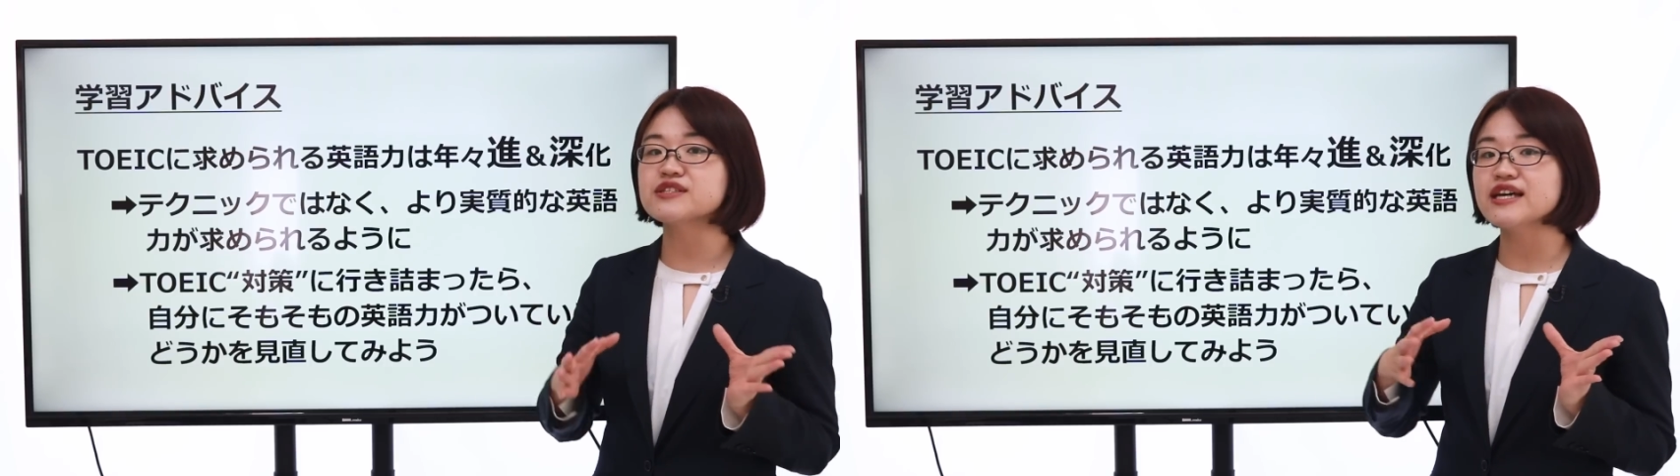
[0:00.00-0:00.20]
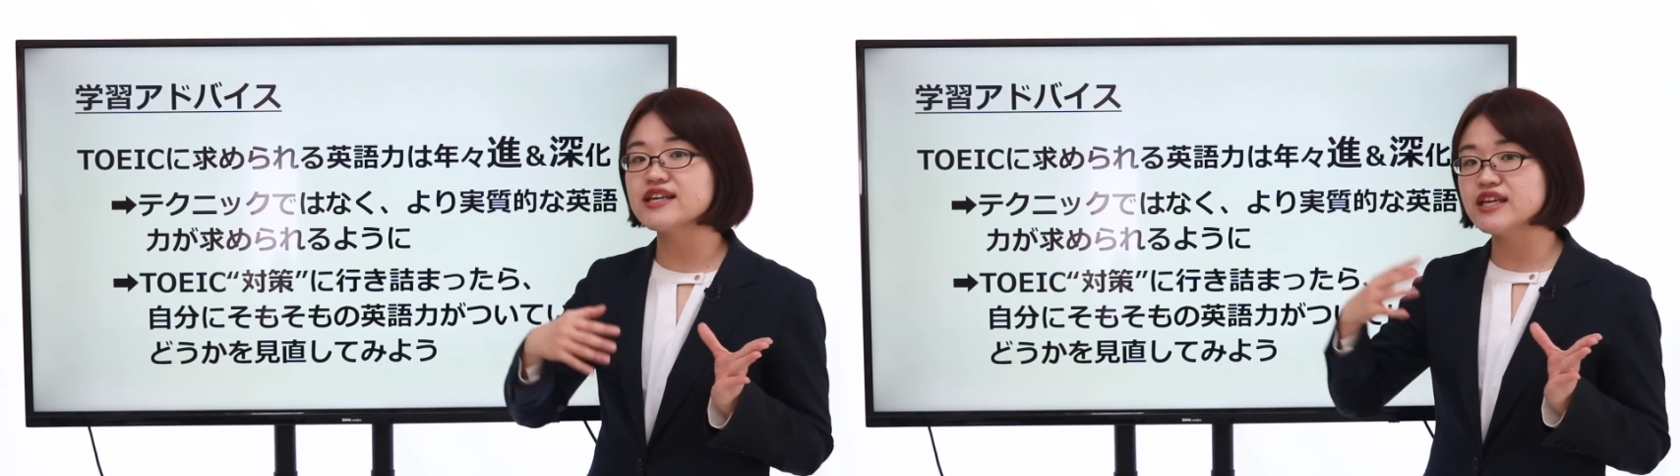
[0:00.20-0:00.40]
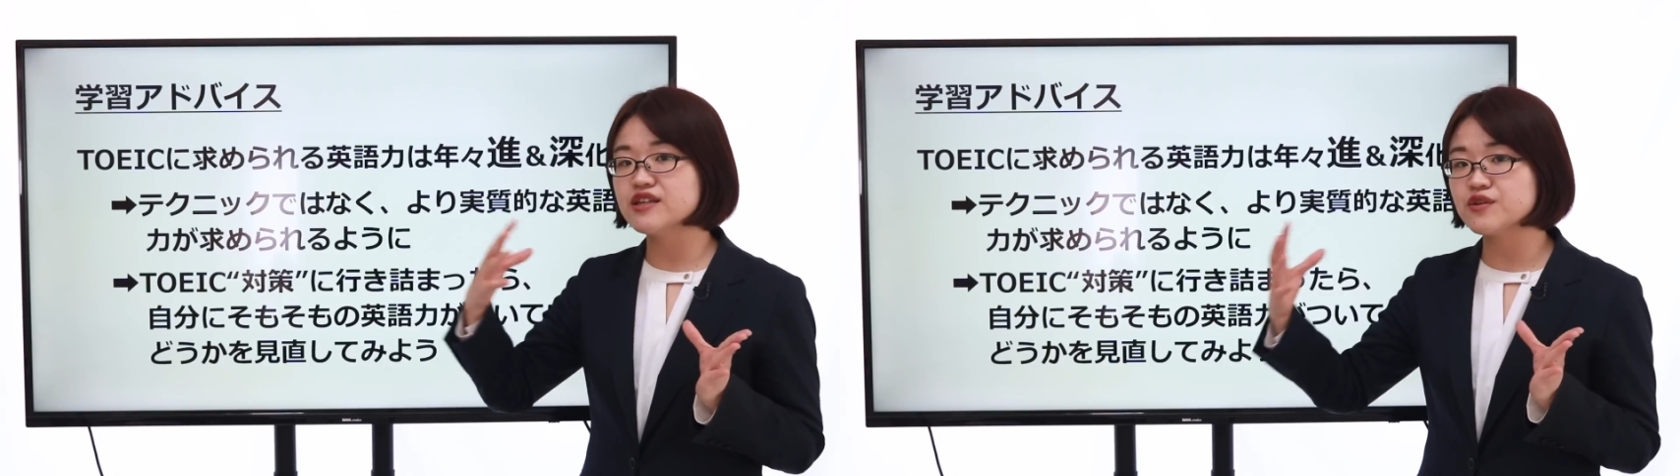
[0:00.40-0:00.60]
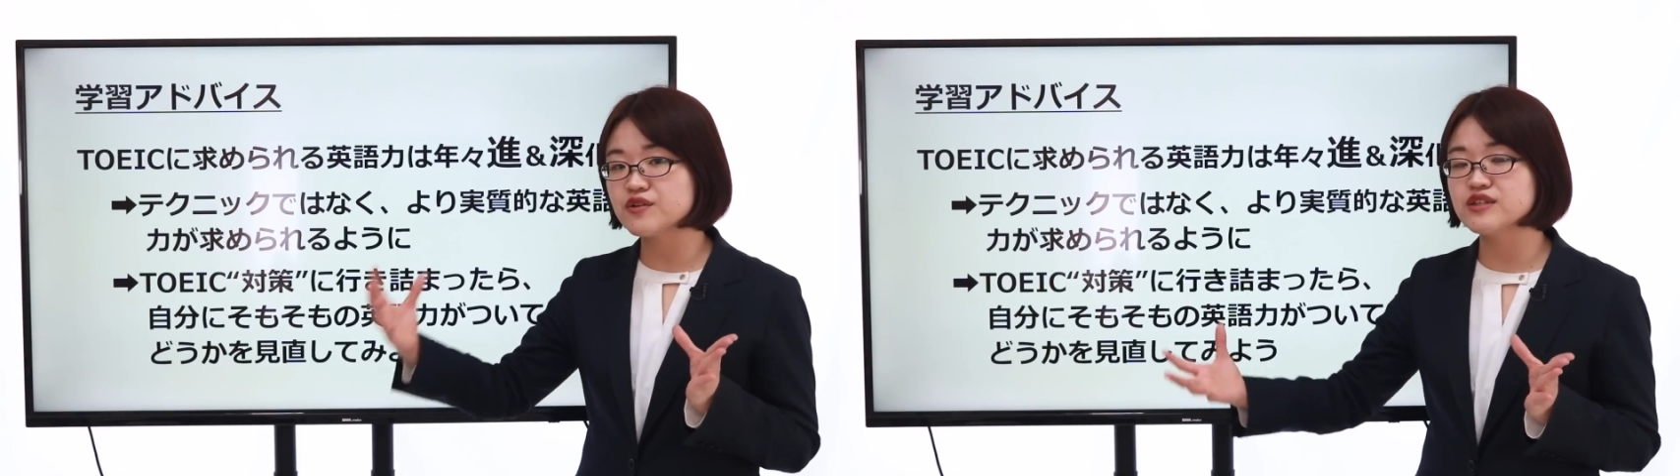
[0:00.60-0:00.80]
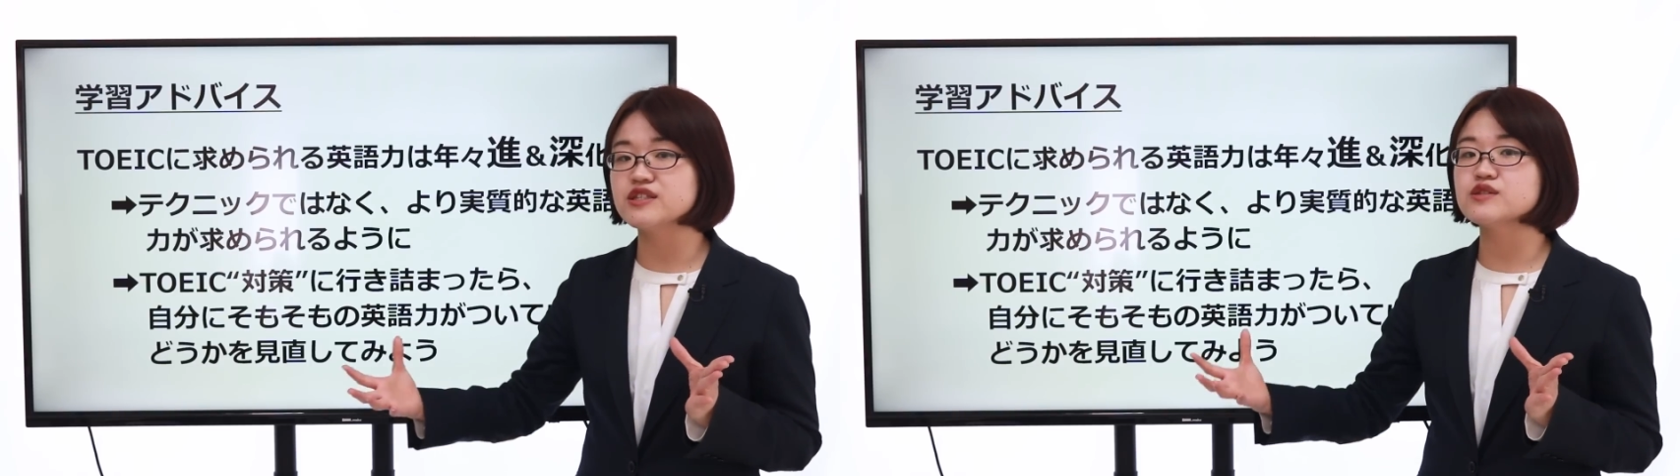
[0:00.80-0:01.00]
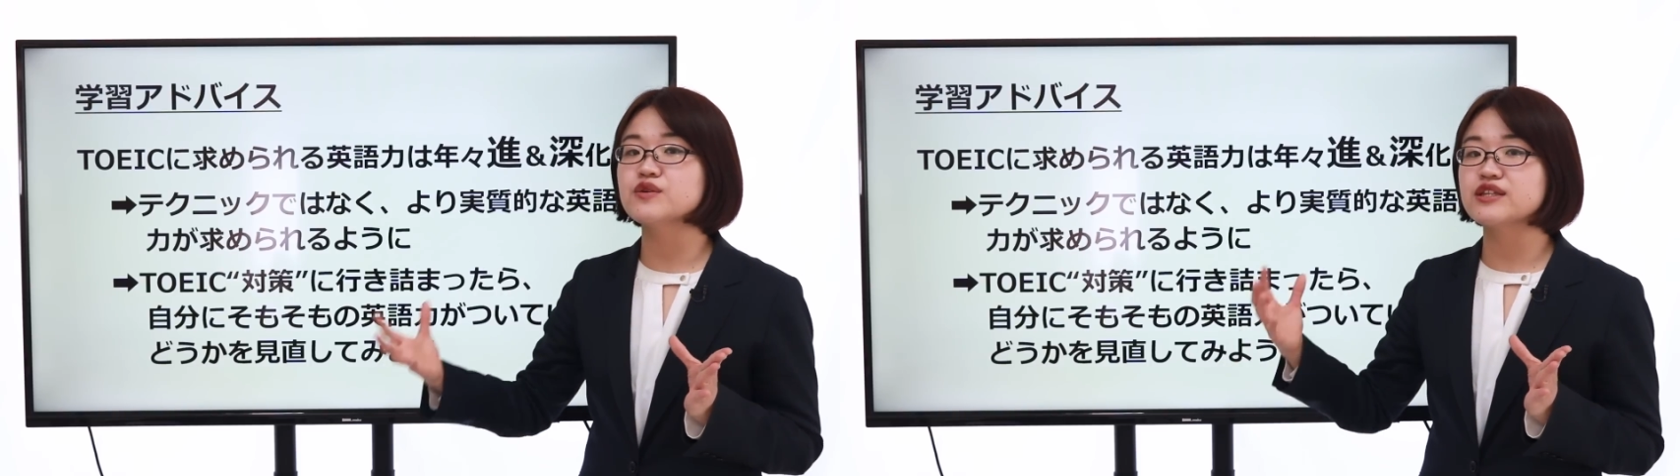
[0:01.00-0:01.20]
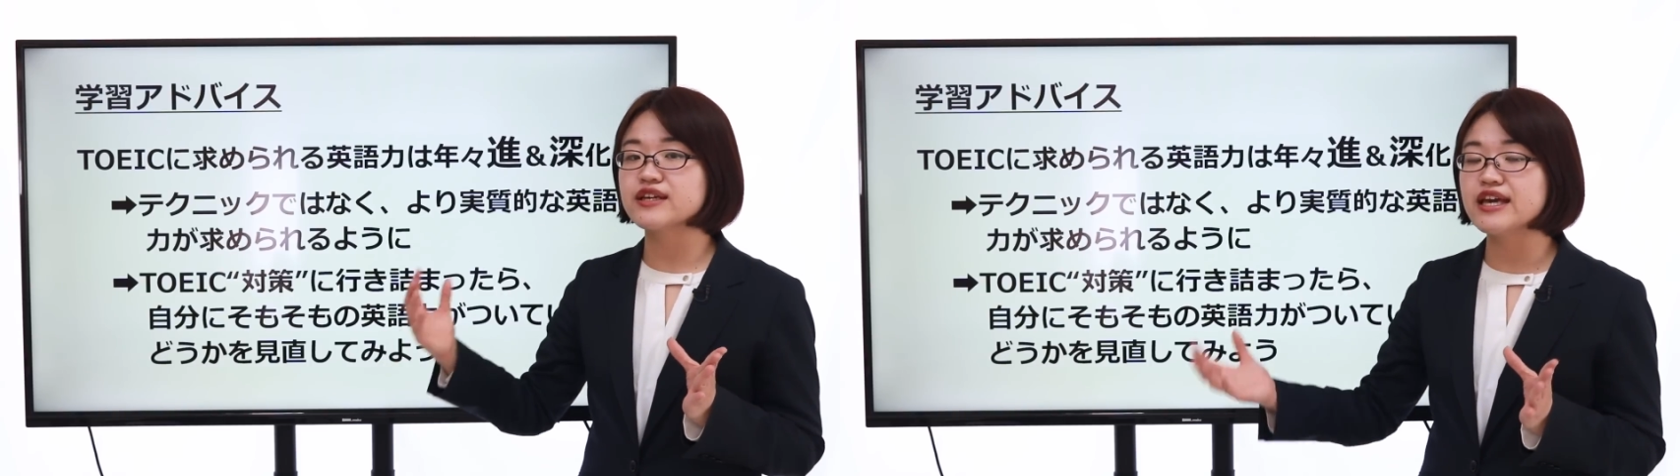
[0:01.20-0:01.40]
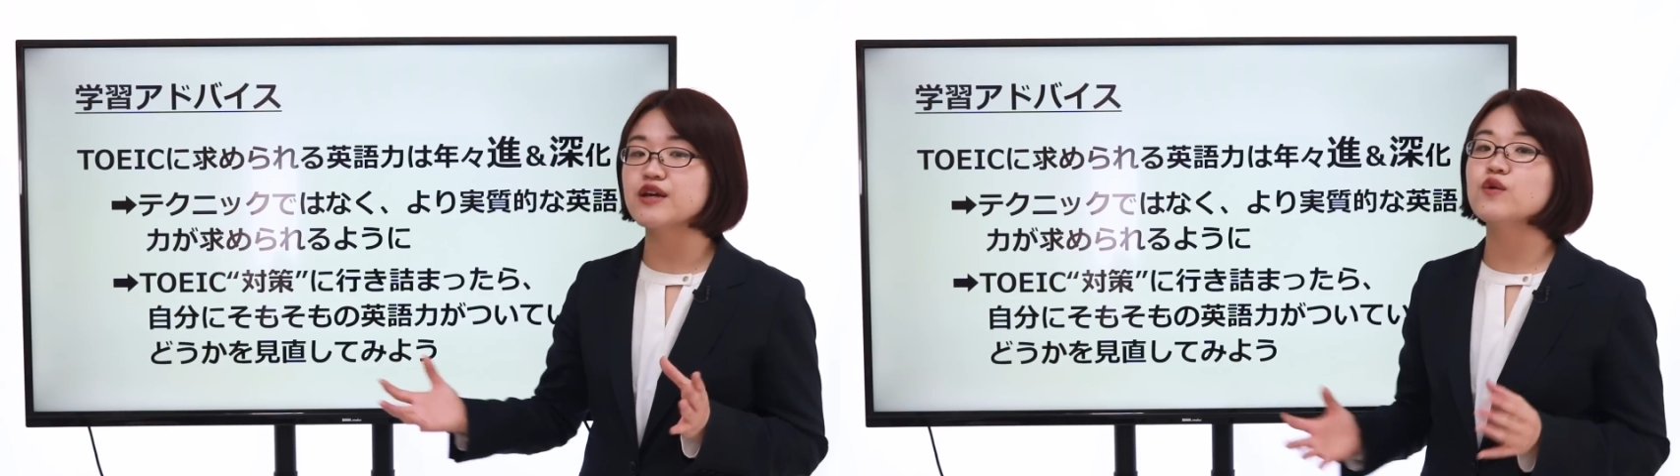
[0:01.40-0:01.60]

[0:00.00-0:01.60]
最近特にそういった傾